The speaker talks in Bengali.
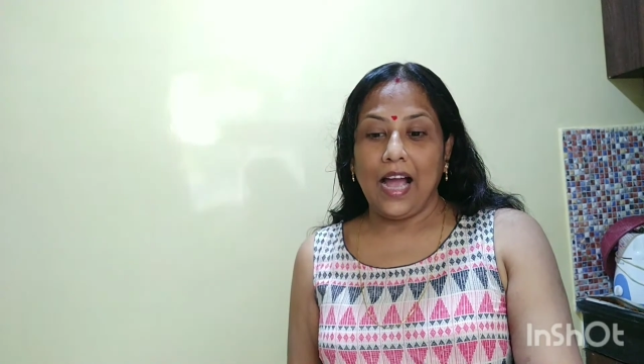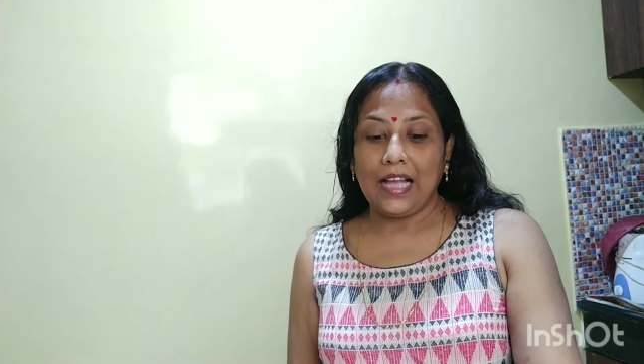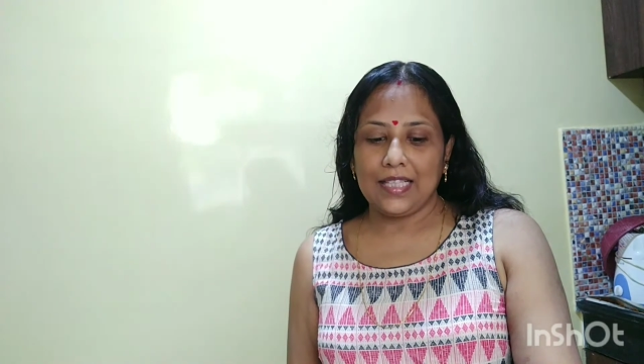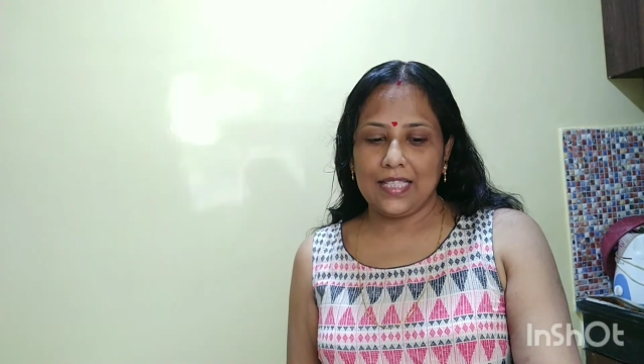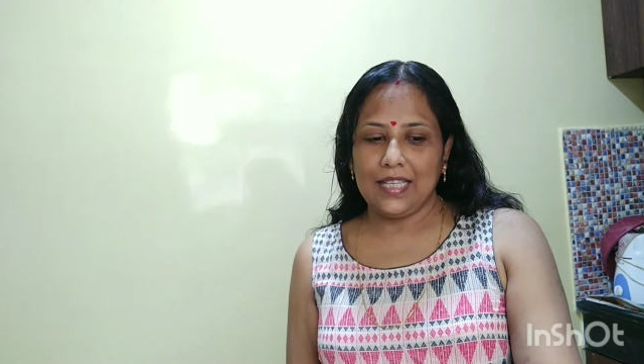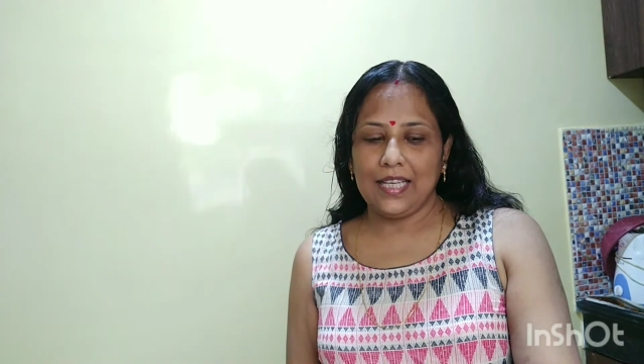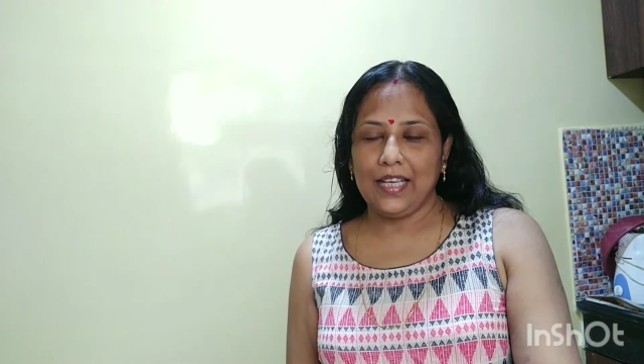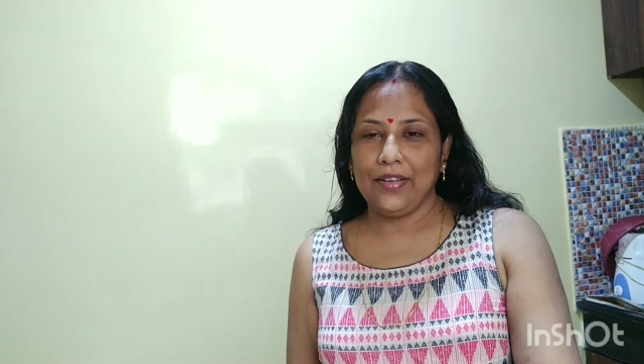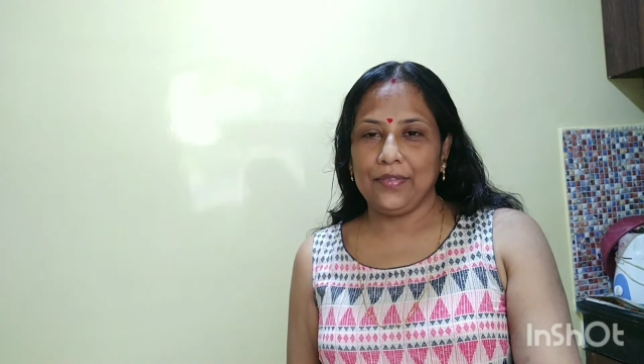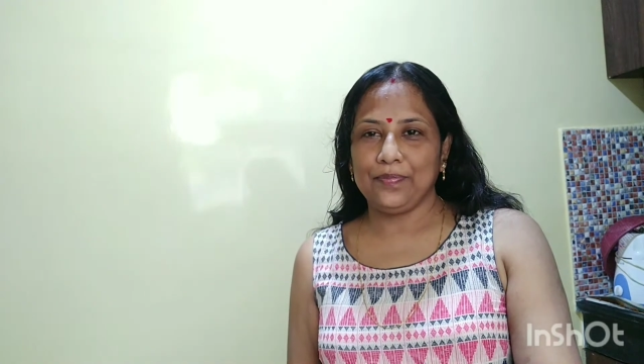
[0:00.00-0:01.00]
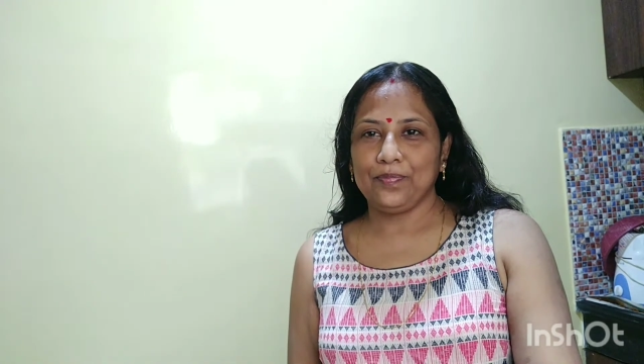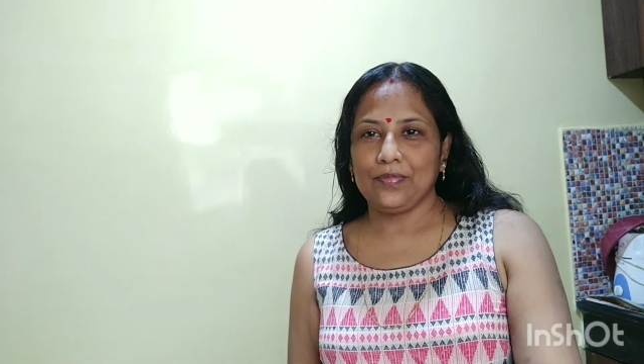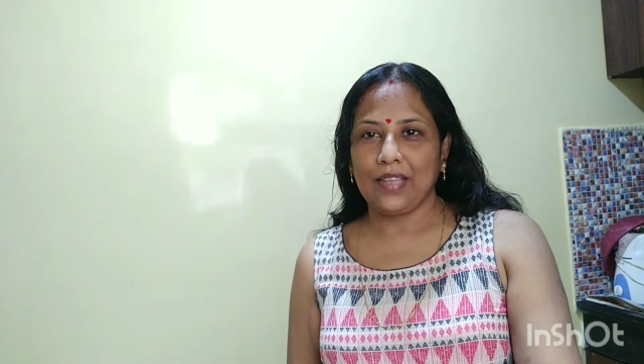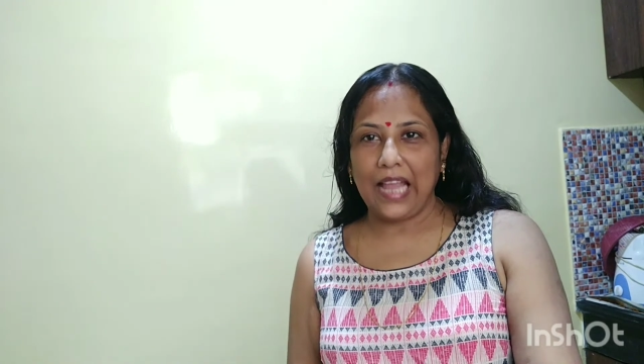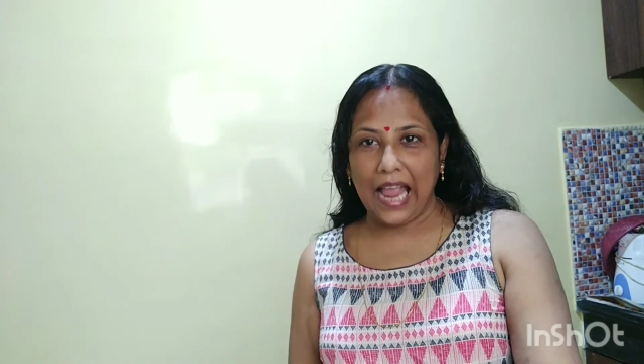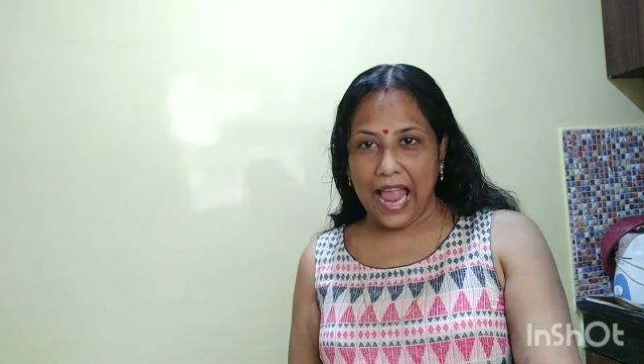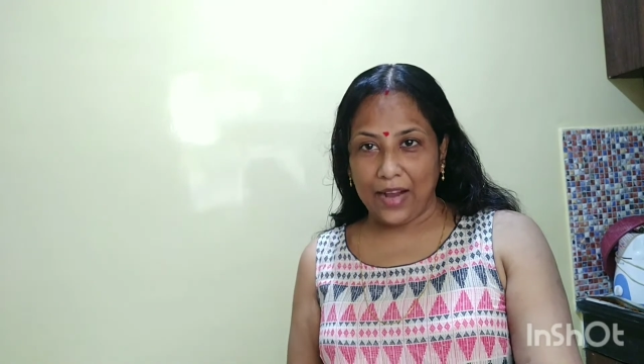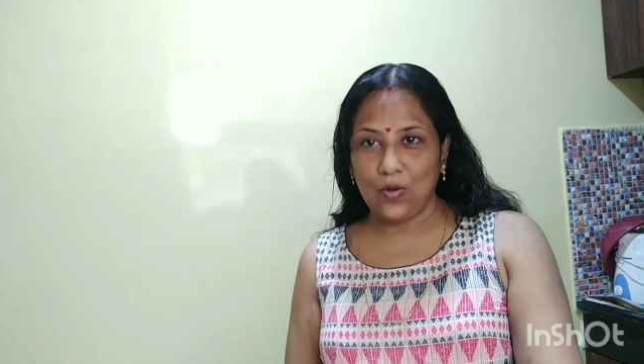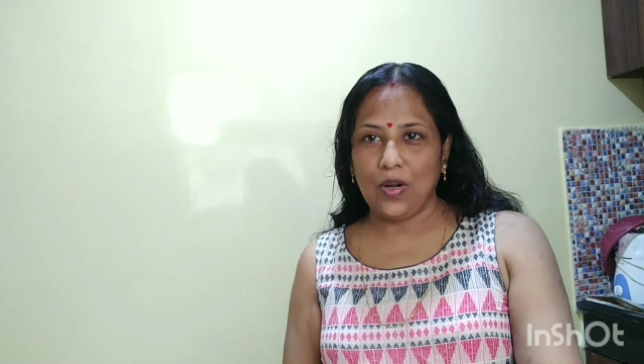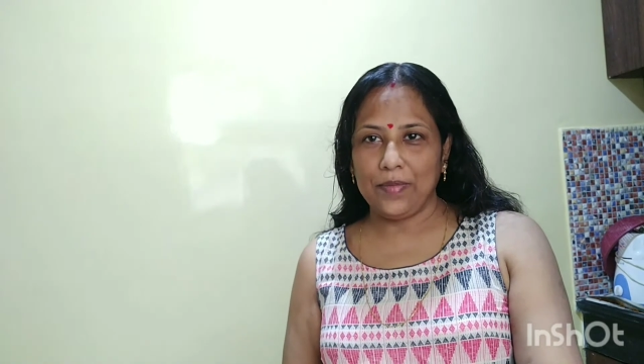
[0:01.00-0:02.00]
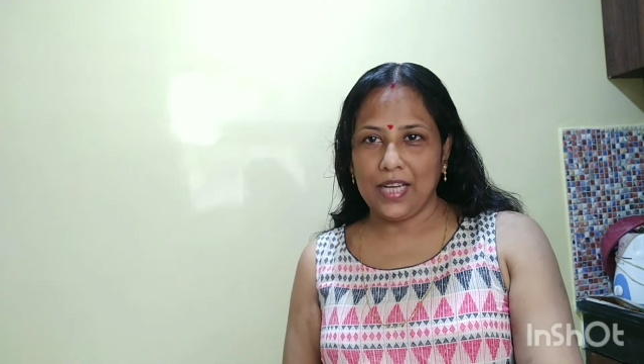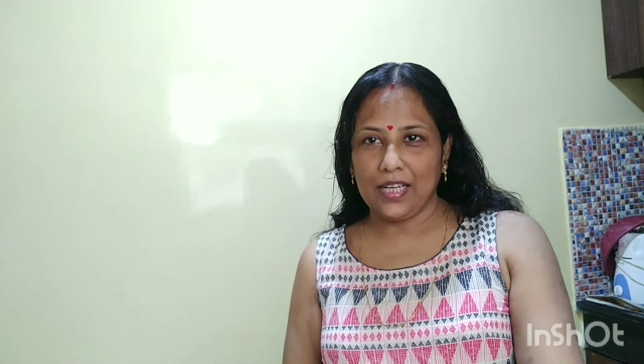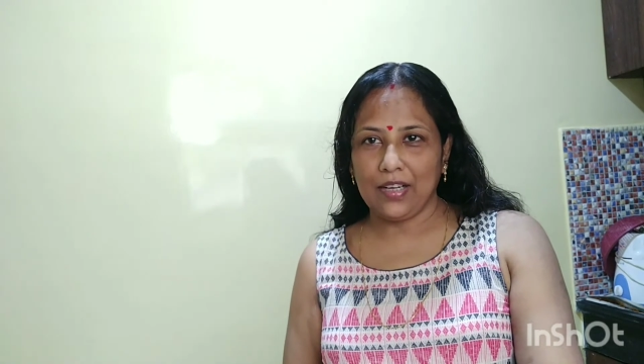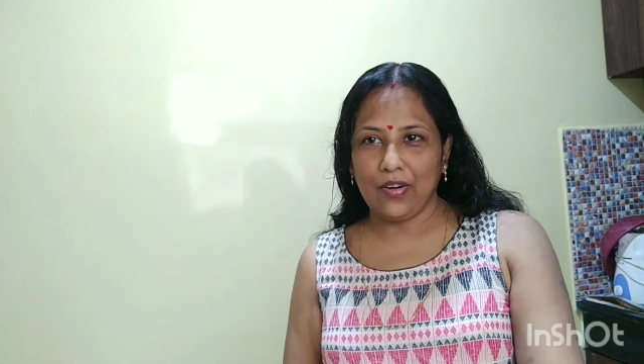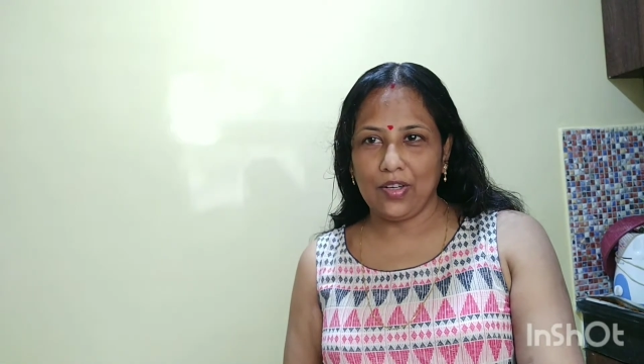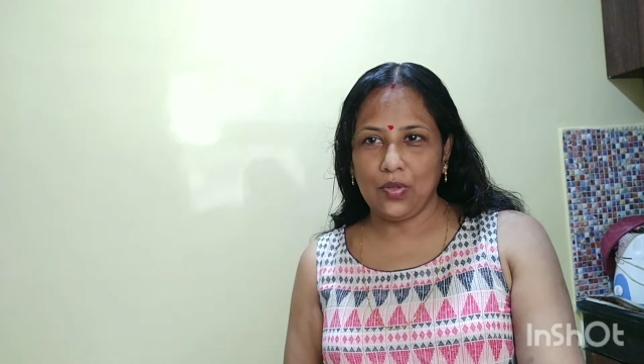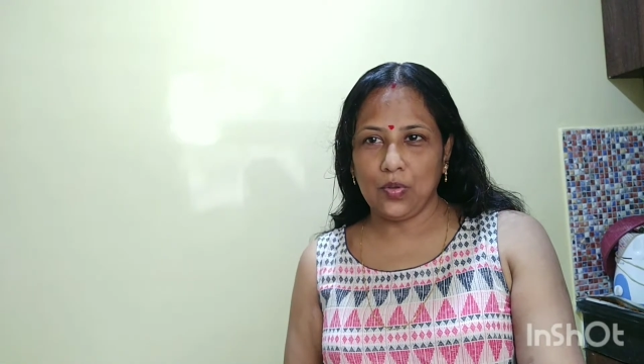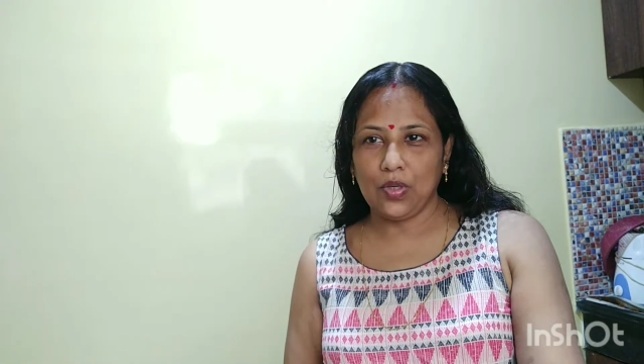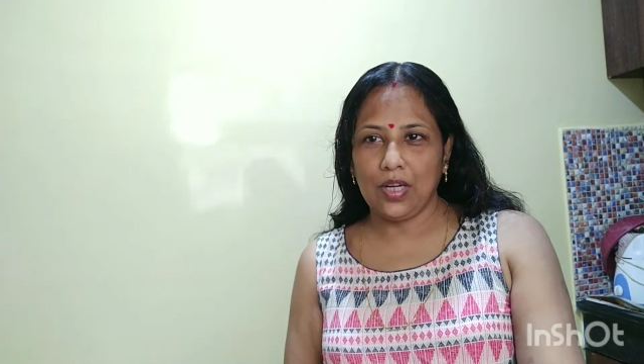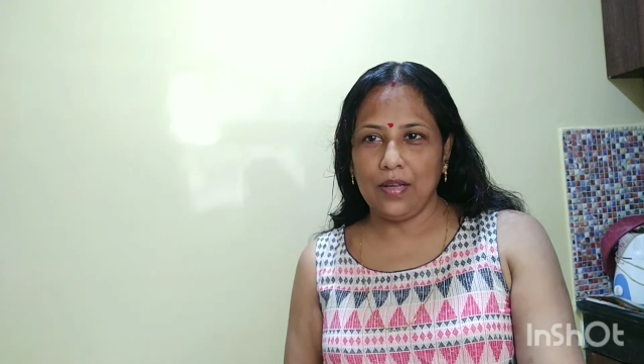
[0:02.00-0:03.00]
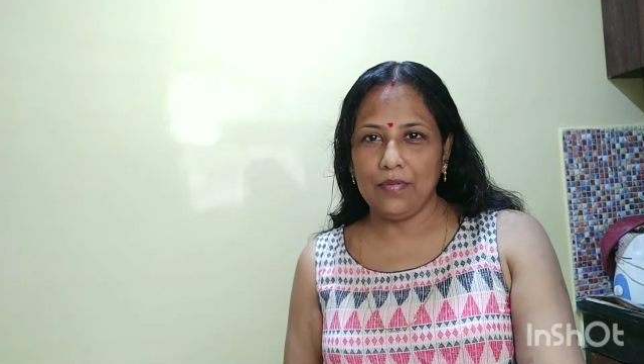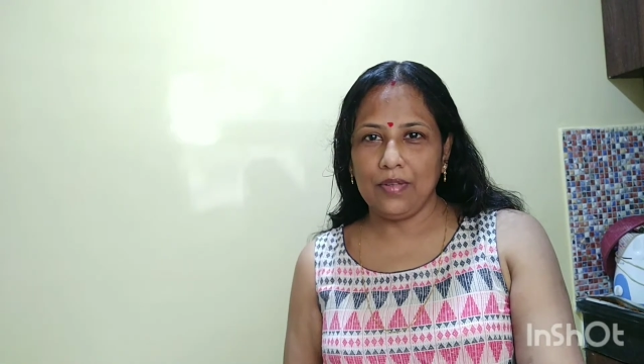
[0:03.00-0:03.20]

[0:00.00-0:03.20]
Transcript: আজকে এখন আমি রান্নাঘরে ঢুকলাম